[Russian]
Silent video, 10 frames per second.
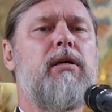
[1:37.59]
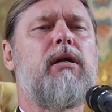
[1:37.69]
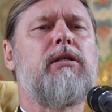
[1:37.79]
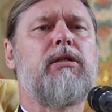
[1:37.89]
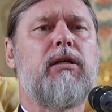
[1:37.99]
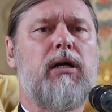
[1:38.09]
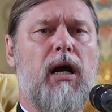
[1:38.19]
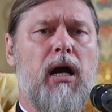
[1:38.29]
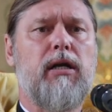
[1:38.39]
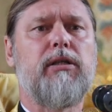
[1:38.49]
И
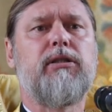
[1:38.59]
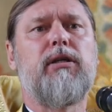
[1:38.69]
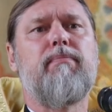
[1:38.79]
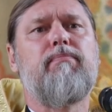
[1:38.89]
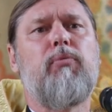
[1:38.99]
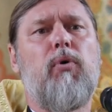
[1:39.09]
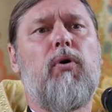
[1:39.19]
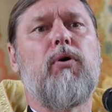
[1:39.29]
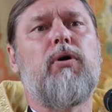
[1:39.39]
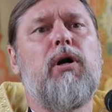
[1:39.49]
раскаялся
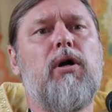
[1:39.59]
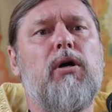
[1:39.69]
Бог,